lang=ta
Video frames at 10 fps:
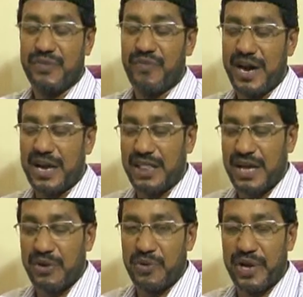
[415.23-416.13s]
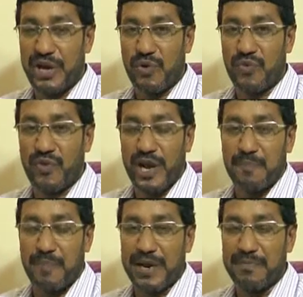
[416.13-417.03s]
இவ்வாறு அல்லாஹனுடைய ஒவ்வொரு
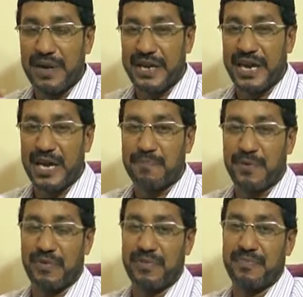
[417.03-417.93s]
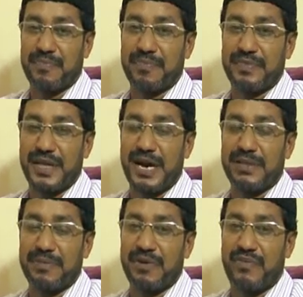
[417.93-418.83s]
பண்புக்கேற்பவும்
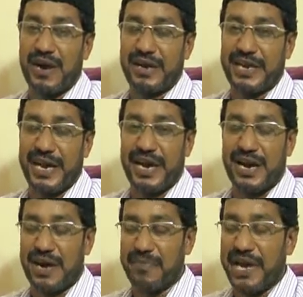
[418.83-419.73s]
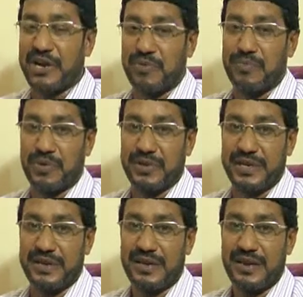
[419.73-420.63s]
நாம் நம்ம வாழ்க்கையை அமைக்கும் போது